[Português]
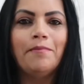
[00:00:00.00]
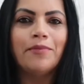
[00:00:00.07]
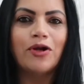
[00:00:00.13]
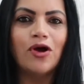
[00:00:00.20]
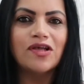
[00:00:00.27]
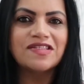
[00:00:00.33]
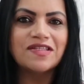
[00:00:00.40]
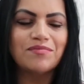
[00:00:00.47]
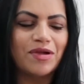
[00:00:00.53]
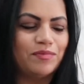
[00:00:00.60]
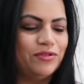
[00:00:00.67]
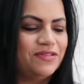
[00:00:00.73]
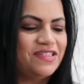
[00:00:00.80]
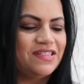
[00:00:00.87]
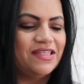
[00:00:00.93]
Próxima
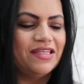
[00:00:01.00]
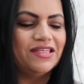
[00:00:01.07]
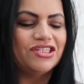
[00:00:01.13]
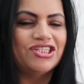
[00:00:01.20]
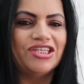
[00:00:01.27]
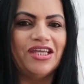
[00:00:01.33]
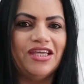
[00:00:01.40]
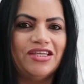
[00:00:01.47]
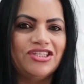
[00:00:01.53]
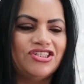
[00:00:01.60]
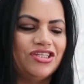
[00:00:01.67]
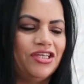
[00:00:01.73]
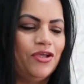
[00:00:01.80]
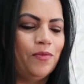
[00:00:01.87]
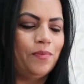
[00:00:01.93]
blusinha,
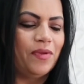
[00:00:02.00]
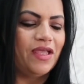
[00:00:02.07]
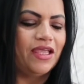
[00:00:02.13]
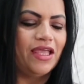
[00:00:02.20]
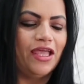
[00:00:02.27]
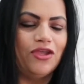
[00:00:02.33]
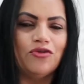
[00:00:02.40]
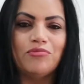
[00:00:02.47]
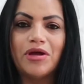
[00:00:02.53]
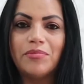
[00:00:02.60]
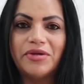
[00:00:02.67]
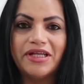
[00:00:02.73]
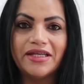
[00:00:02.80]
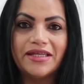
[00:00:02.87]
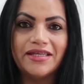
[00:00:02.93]
gente, eu peguei uma
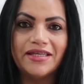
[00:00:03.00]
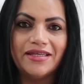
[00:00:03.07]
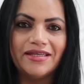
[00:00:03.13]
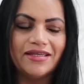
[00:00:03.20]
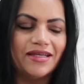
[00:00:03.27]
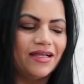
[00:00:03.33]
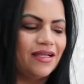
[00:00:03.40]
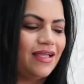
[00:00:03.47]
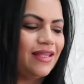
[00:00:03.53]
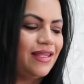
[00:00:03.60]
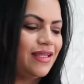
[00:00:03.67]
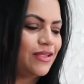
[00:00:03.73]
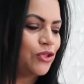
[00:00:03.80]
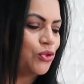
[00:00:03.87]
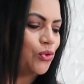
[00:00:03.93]
branquinha,
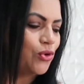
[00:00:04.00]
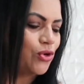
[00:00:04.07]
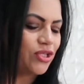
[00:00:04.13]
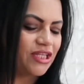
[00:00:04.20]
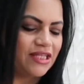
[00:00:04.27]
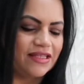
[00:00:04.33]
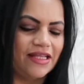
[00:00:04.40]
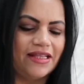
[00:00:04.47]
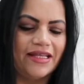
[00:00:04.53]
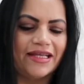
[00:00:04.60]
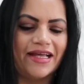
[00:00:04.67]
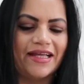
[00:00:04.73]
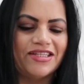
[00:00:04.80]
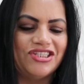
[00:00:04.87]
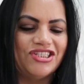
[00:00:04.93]
ela é toda
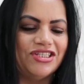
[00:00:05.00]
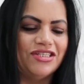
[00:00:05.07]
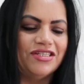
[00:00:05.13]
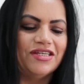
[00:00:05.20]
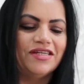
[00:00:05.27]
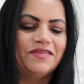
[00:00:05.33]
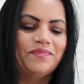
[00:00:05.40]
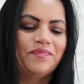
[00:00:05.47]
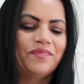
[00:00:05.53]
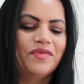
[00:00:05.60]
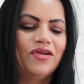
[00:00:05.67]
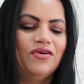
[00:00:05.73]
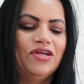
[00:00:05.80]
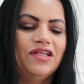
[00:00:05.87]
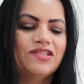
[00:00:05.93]
delicadinha,
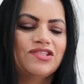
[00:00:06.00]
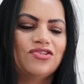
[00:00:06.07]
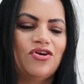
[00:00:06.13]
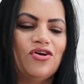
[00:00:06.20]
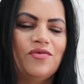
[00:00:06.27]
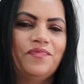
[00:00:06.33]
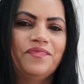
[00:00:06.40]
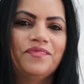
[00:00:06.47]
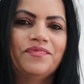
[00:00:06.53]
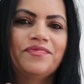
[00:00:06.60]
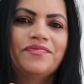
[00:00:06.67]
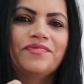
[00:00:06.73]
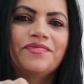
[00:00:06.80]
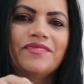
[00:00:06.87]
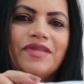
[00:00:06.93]
olha só
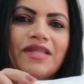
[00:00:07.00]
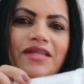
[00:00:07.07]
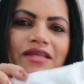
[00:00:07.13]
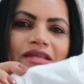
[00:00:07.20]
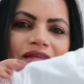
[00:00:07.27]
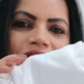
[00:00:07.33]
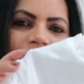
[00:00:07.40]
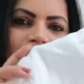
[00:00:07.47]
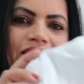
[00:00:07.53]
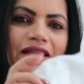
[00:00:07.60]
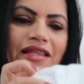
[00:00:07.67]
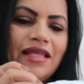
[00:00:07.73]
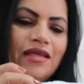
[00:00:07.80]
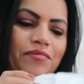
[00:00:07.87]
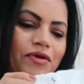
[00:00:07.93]

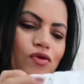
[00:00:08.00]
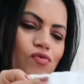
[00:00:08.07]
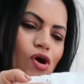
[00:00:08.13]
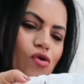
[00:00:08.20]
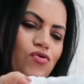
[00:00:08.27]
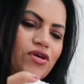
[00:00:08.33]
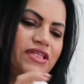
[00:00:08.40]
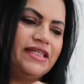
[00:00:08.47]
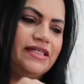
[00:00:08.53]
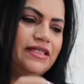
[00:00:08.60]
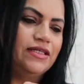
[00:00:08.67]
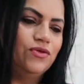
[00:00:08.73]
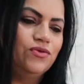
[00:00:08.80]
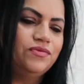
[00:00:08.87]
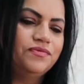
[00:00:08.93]
lembra um
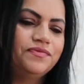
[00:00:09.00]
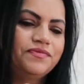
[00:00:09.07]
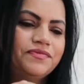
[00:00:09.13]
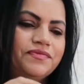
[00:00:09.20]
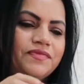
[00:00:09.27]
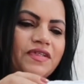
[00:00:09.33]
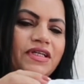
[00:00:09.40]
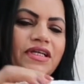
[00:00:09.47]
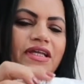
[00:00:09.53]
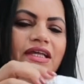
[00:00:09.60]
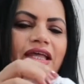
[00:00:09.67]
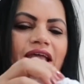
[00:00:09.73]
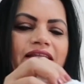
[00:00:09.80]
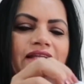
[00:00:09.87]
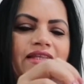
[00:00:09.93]
algodão.
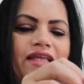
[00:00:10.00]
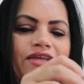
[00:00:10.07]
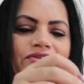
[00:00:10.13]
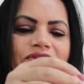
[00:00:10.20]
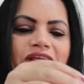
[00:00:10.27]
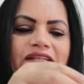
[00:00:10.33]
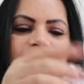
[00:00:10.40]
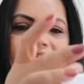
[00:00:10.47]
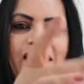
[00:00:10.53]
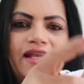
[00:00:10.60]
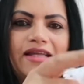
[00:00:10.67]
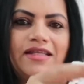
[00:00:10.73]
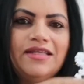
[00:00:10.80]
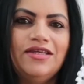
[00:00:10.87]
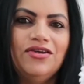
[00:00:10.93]
Ela tem um
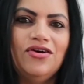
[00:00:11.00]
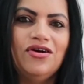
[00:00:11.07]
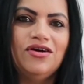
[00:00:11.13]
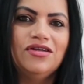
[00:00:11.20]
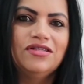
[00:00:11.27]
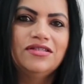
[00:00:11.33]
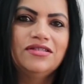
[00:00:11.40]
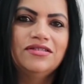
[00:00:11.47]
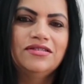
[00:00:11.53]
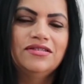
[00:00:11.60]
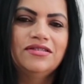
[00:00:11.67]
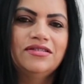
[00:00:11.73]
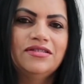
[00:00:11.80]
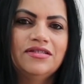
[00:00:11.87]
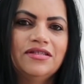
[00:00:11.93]
detalhe aqui, ó,
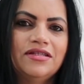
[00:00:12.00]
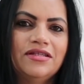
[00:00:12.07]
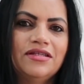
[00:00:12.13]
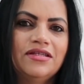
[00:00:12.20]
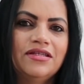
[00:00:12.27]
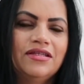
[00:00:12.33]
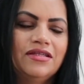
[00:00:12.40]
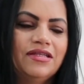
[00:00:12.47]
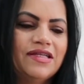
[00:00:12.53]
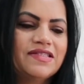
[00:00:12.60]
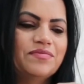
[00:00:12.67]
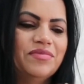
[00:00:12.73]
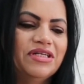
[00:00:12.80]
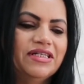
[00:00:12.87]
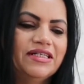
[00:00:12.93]

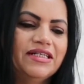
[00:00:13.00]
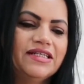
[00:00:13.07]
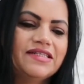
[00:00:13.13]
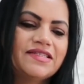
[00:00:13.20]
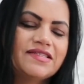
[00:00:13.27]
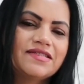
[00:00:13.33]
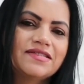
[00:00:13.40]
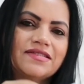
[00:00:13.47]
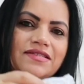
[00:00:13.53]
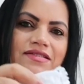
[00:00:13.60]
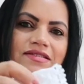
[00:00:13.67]
nas mangas.